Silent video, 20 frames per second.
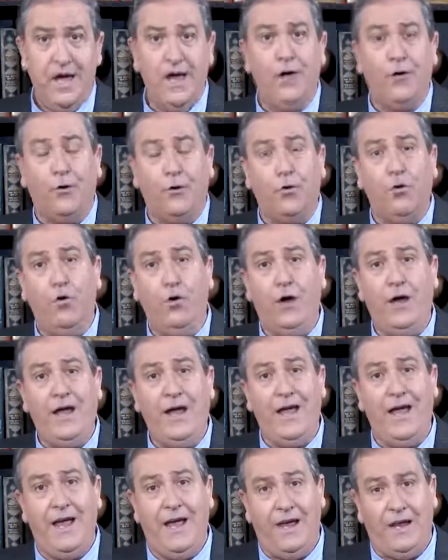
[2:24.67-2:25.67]

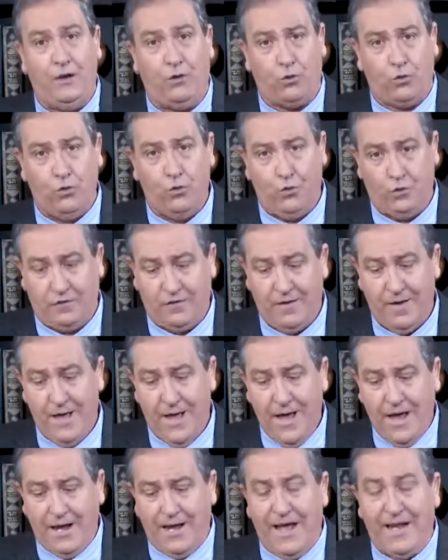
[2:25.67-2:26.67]
الروح القدس
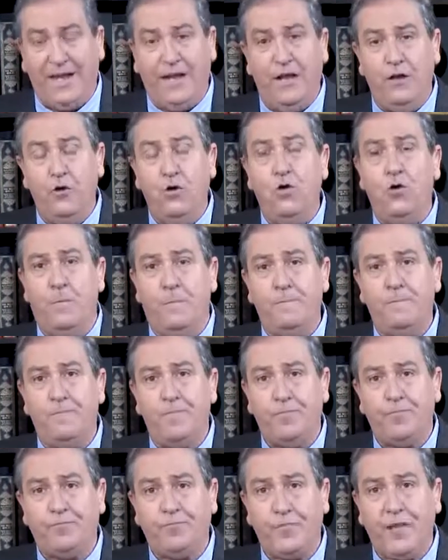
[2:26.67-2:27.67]
لكن اليوم
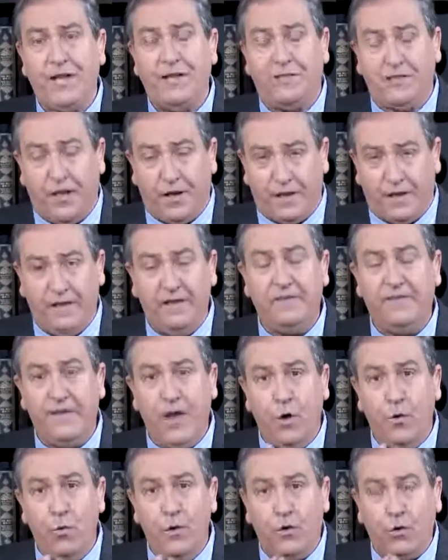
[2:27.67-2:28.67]

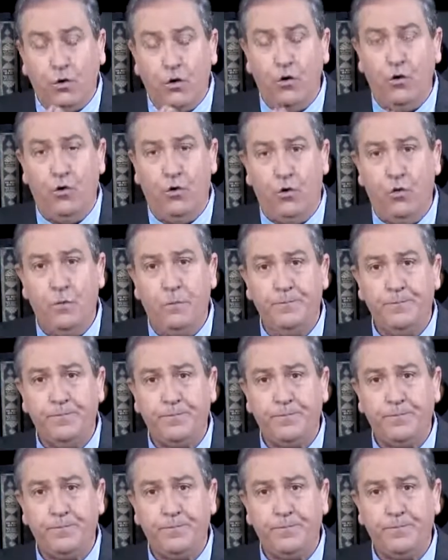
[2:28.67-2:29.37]
تركيزنا هو كله